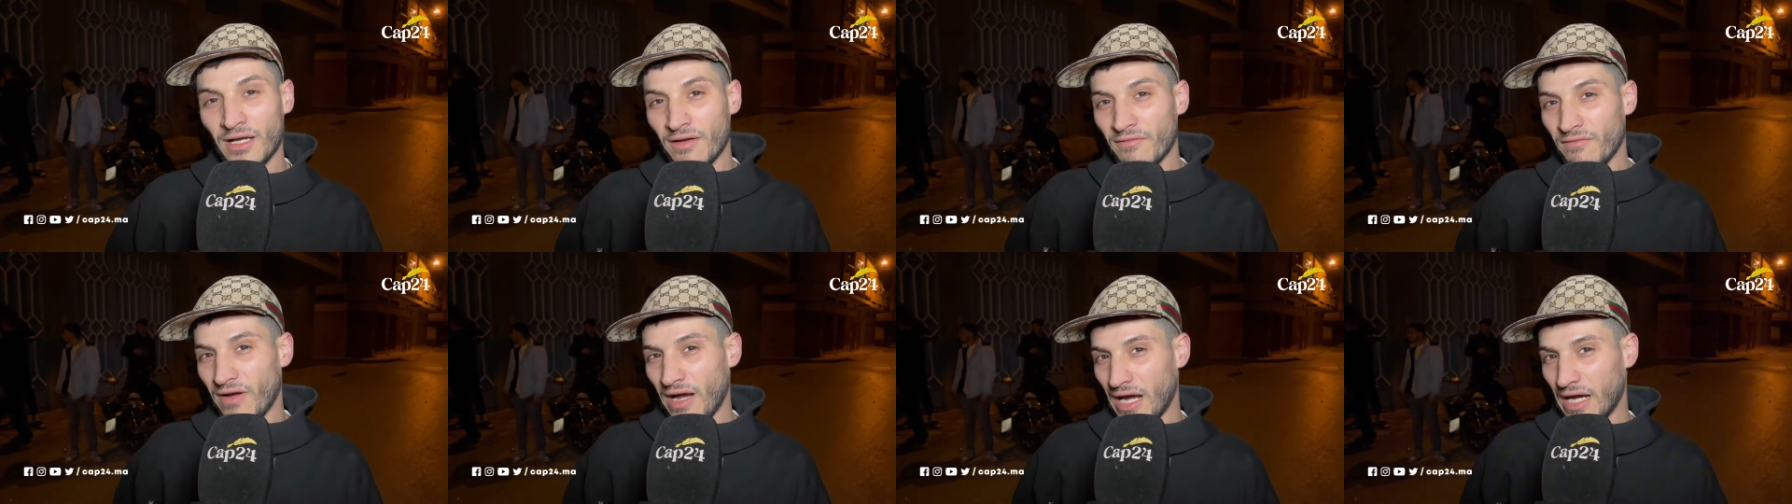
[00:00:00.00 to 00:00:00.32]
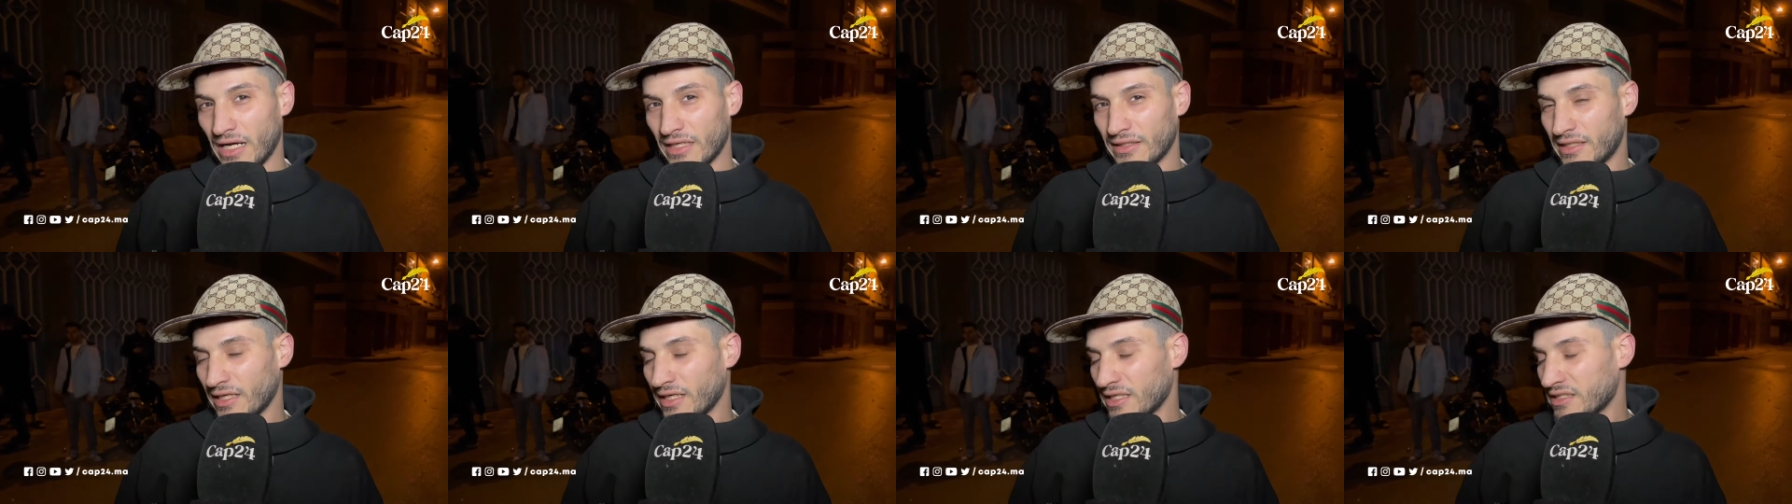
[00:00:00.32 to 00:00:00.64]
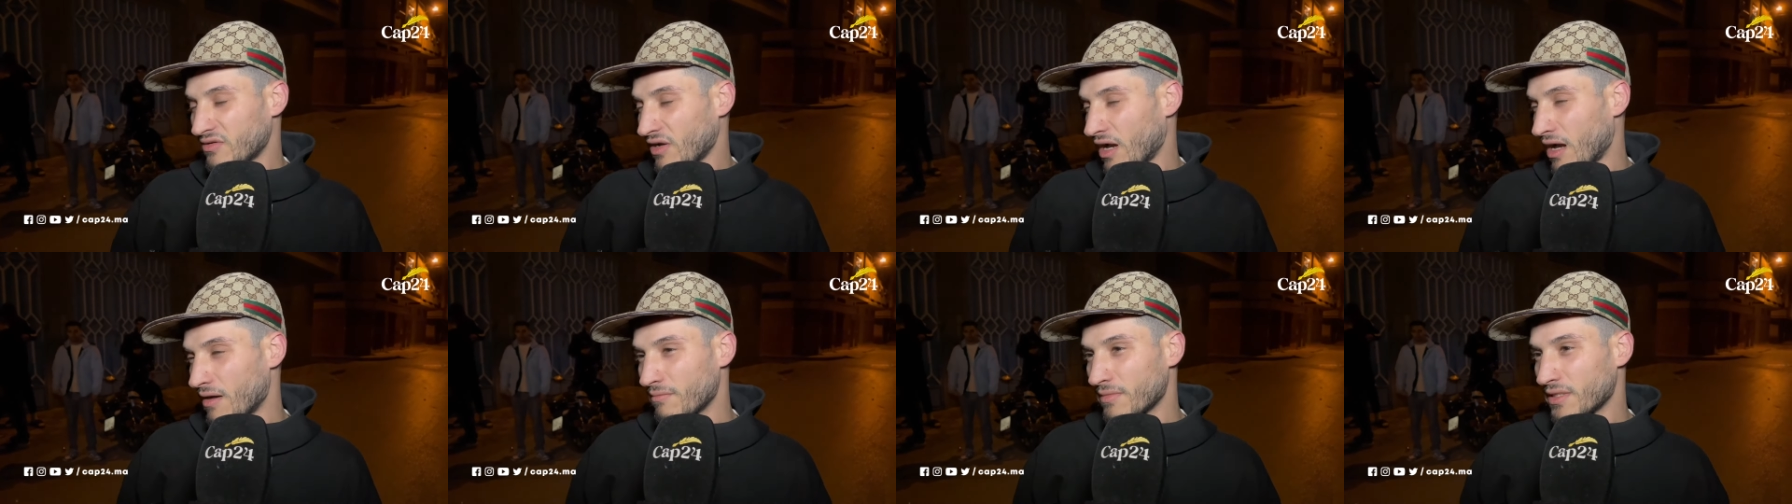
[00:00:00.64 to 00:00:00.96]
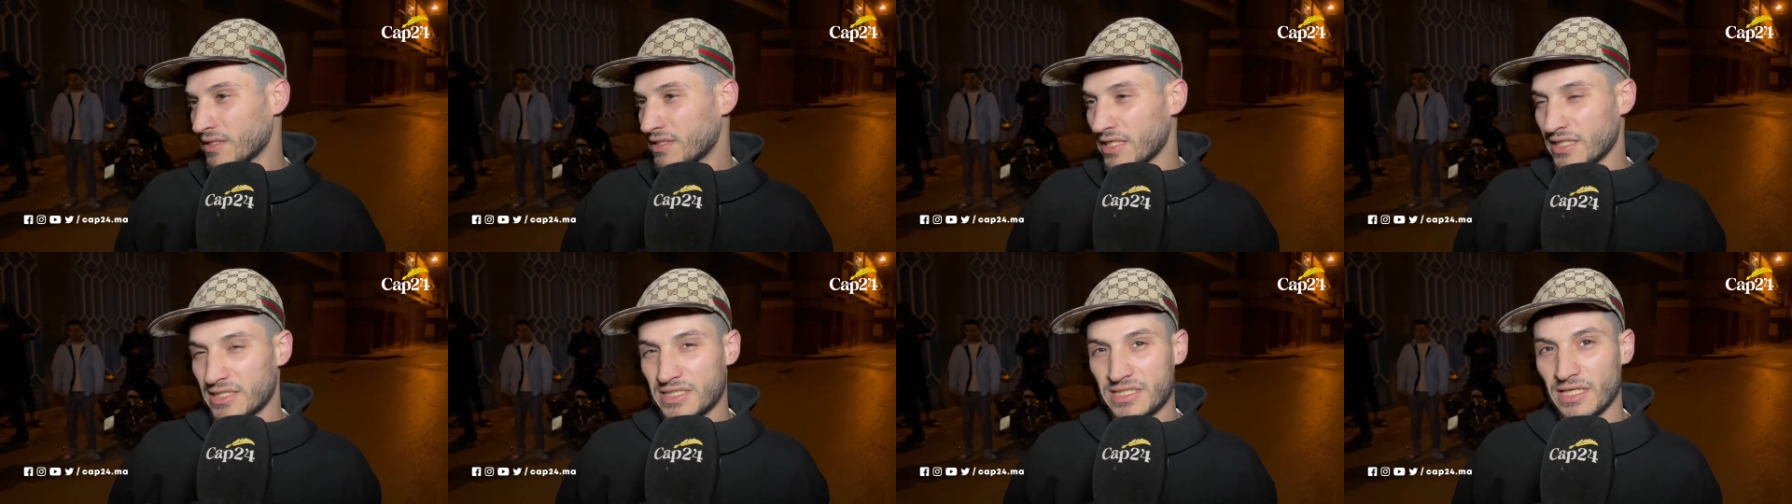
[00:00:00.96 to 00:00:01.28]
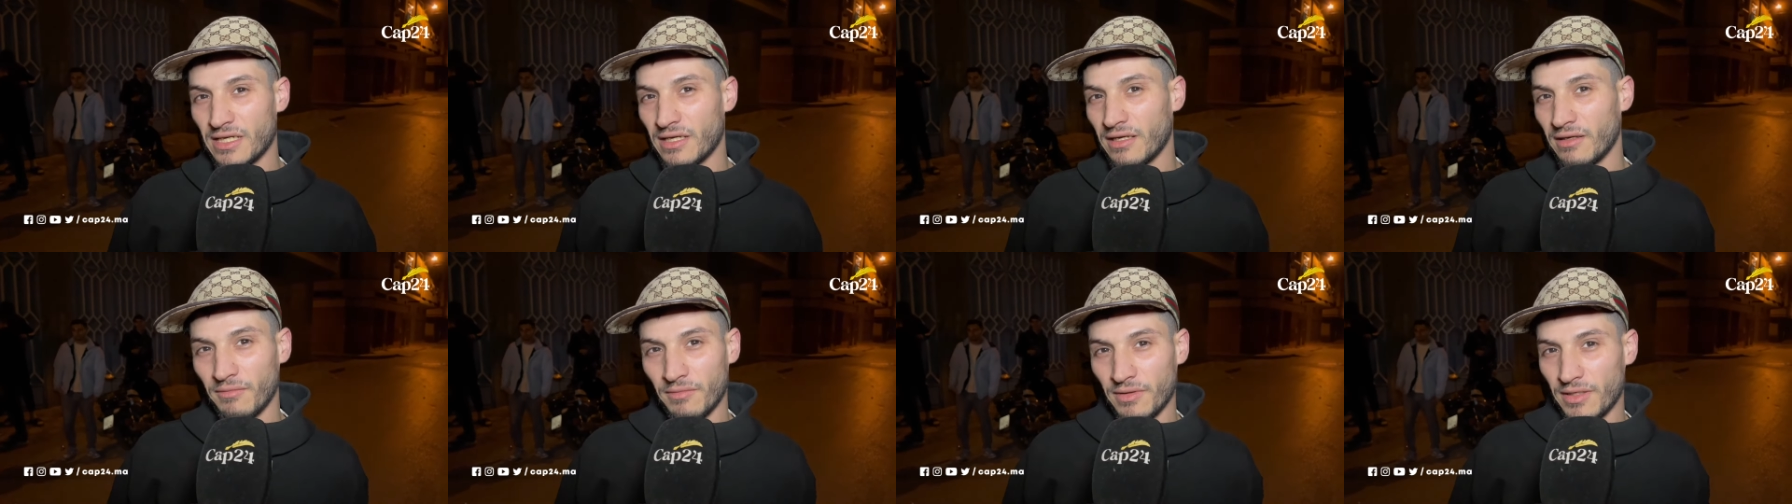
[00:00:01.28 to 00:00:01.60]
بحال داز شحال ما
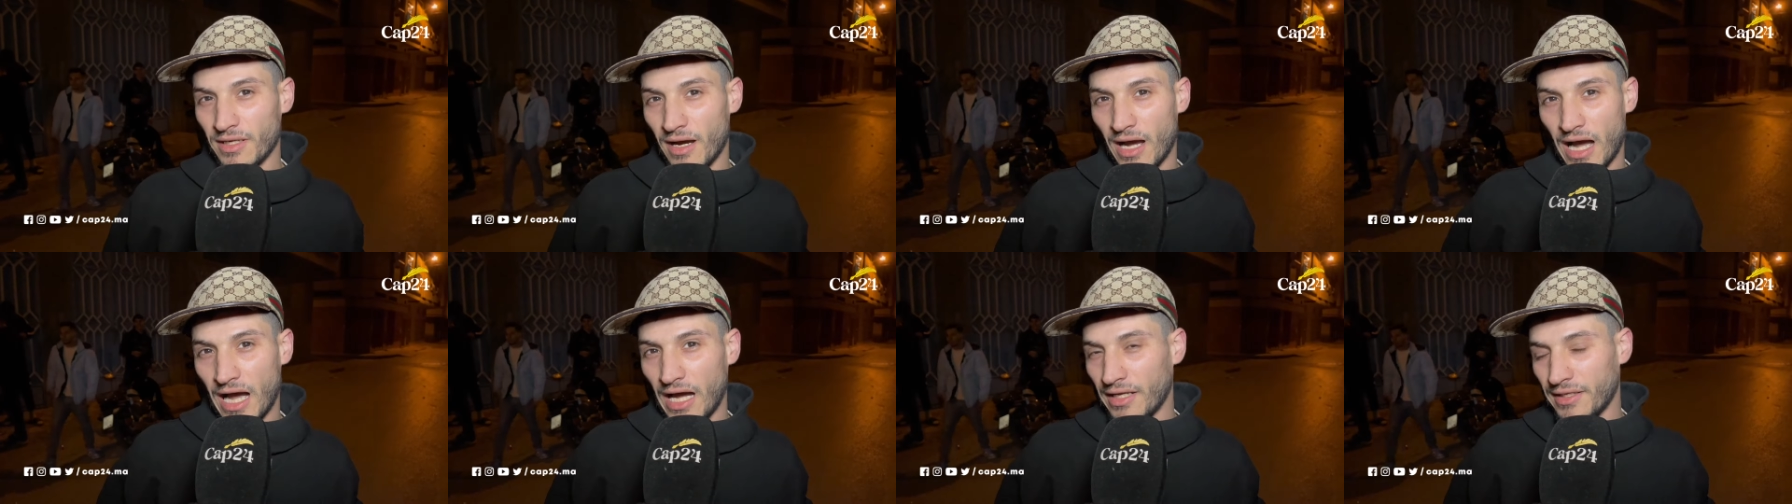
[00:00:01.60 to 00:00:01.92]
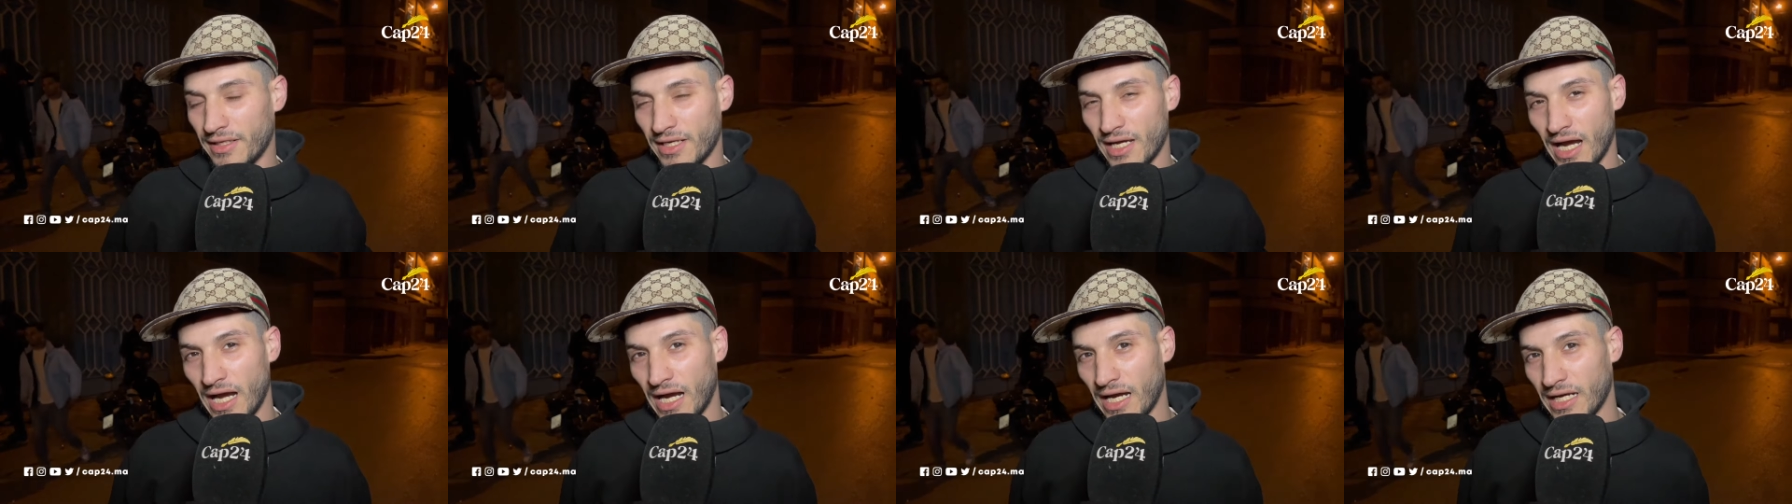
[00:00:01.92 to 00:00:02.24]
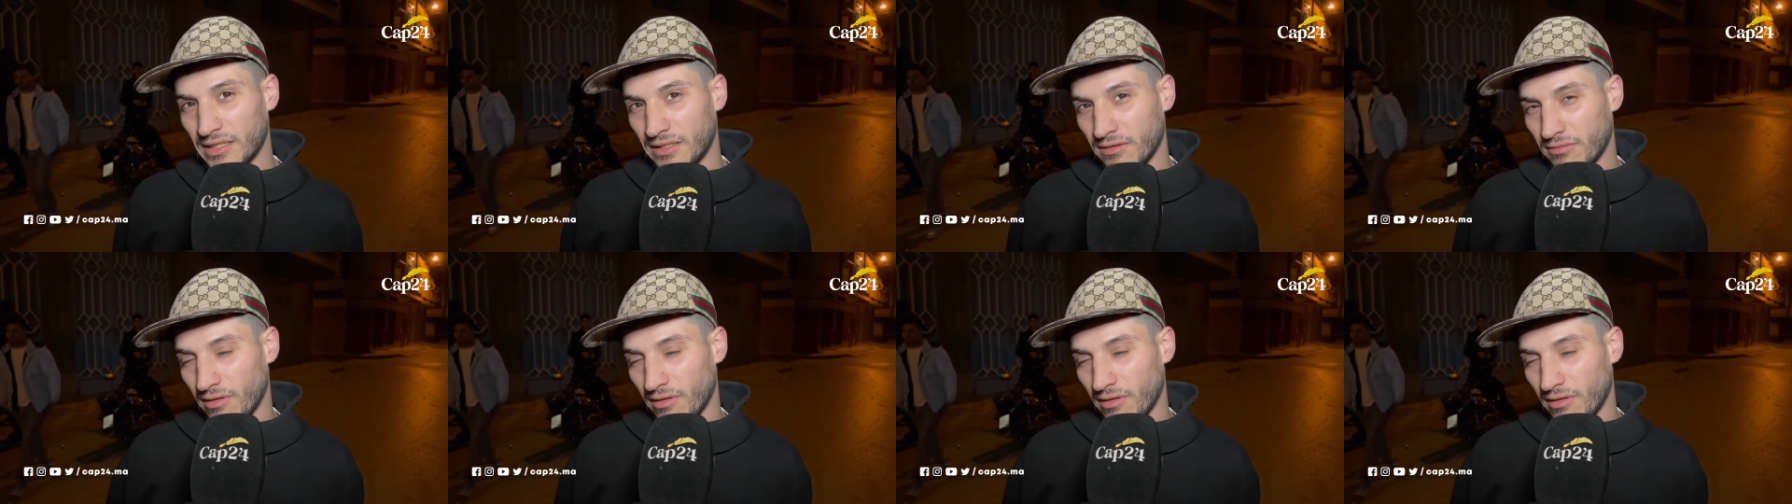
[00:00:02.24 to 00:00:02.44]
منا عندنا عادي